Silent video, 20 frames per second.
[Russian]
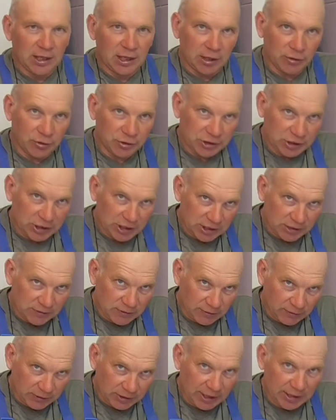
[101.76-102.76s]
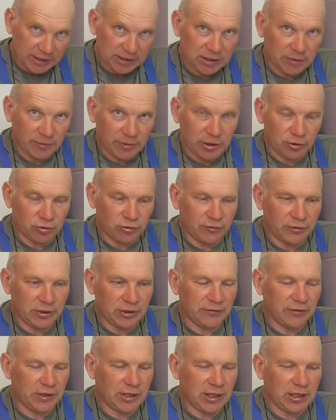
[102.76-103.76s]
И вот сейчас, в 2019 году, в
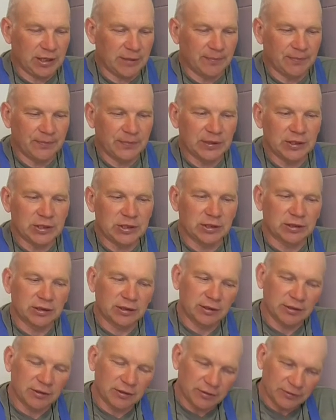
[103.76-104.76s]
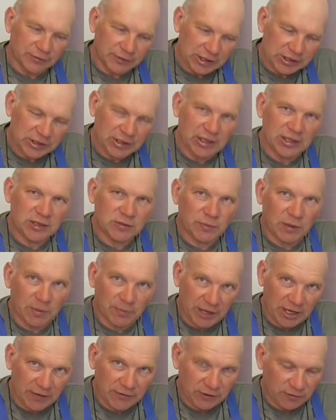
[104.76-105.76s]
январе, значит, э, вносились
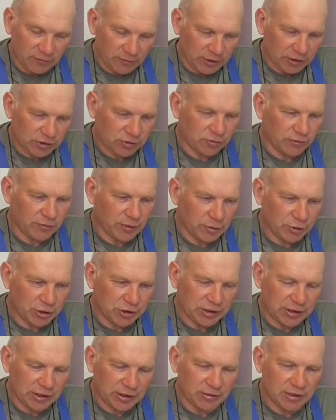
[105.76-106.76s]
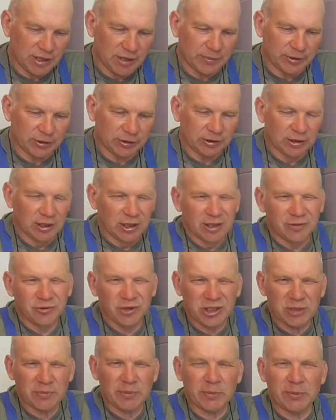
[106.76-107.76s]
поправки в молочный регламент. Но
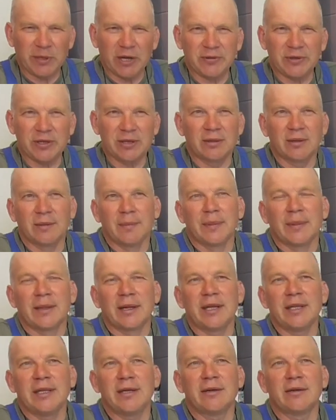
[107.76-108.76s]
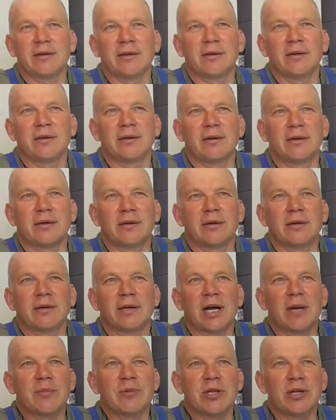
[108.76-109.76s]
эти поправки, они э,
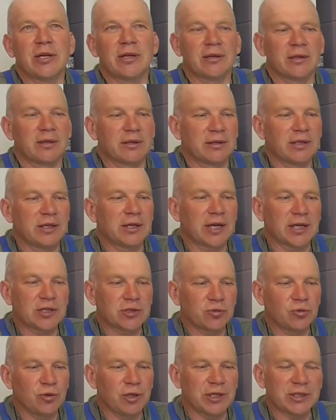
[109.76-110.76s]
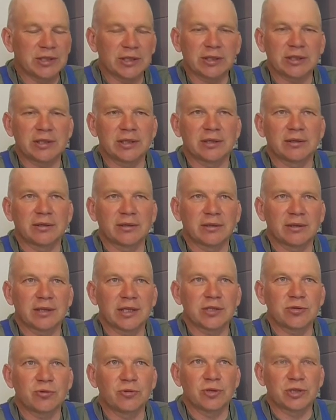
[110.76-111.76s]
ко мне не коснулись. Это
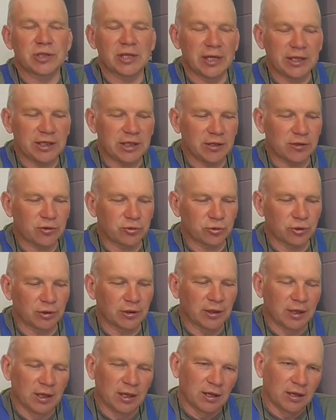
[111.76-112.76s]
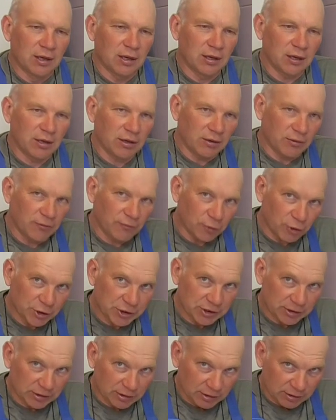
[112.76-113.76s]
коснулось для тех, кто
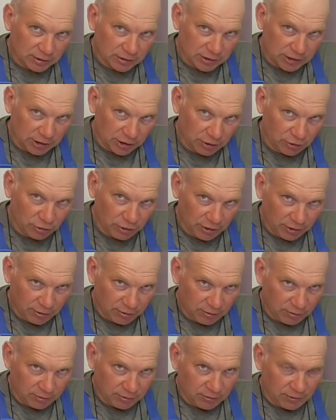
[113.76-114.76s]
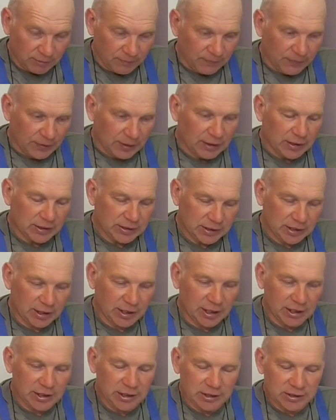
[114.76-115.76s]
возит сырье из-за
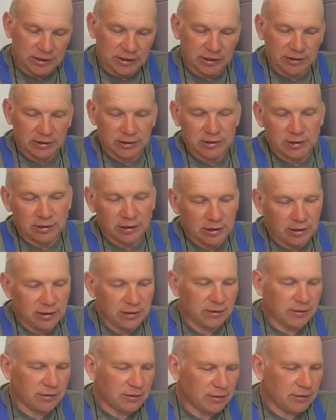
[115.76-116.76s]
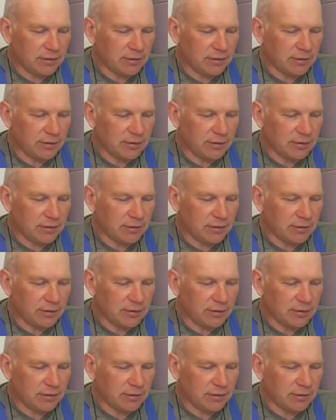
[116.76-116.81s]
границы, значит, и